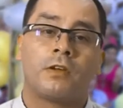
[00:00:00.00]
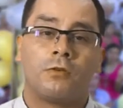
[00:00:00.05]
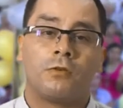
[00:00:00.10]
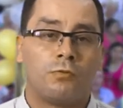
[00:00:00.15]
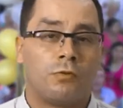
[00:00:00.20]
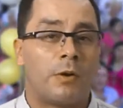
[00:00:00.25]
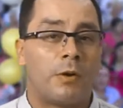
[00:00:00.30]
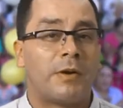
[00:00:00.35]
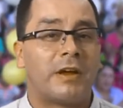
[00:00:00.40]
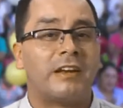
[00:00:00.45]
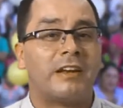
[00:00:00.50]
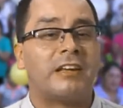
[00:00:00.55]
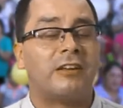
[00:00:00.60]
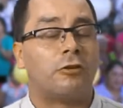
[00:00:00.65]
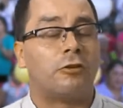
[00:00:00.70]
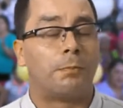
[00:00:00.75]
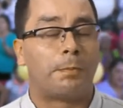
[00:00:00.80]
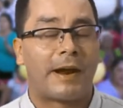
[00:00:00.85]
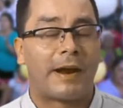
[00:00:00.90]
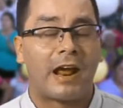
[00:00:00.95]
No he
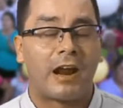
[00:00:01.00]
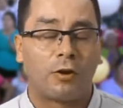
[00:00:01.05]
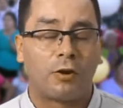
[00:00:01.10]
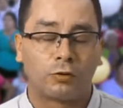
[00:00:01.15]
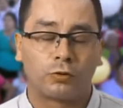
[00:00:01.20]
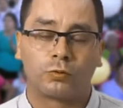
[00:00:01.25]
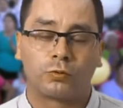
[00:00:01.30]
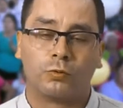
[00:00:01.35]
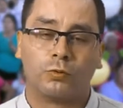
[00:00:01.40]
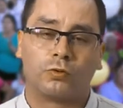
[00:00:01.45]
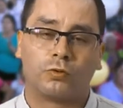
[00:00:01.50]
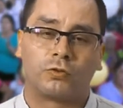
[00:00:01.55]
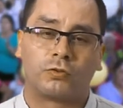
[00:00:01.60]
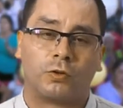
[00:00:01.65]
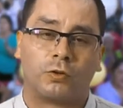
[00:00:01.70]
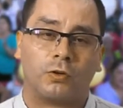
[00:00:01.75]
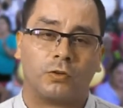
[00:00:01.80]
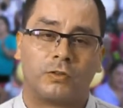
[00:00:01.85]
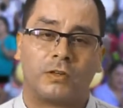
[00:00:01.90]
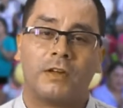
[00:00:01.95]
venido para los
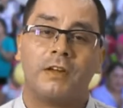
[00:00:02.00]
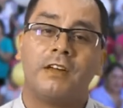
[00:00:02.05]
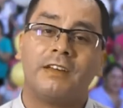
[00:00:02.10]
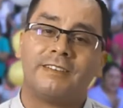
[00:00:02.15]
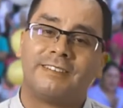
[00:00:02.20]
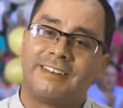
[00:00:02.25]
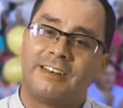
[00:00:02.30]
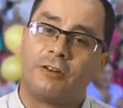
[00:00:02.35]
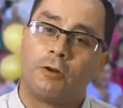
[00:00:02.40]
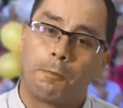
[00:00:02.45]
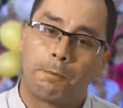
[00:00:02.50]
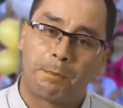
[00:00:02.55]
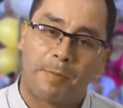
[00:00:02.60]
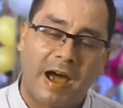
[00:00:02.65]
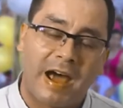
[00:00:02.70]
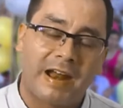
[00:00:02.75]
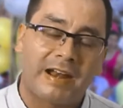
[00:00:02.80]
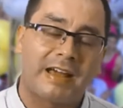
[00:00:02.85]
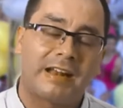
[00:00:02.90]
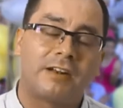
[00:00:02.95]
justos, sino
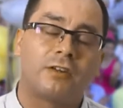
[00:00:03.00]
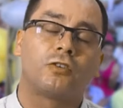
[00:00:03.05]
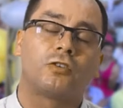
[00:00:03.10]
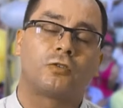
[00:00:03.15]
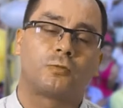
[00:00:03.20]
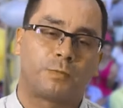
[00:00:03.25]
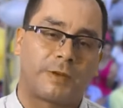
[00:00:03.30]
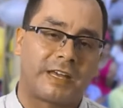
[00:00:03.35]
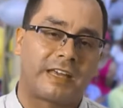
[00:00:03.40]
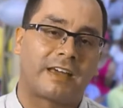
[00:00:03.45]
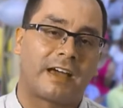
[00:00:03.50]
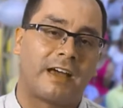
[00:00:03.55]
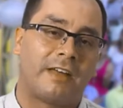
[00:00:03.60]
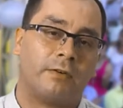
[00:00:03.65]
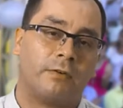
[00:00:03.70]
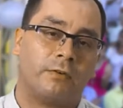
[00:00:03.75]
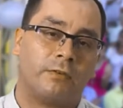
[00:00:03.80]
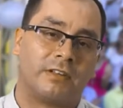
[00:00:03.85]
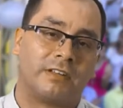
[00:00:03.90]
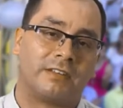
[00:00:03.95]
para los
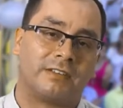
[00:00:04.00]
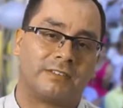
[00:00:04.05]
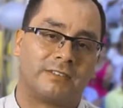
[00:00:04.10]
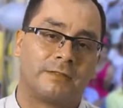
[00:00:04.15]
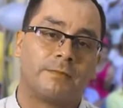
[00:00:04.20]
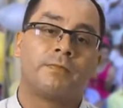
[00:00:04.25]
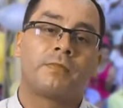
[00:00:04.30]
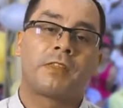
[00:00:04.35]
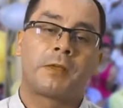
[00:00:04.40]
pecadores.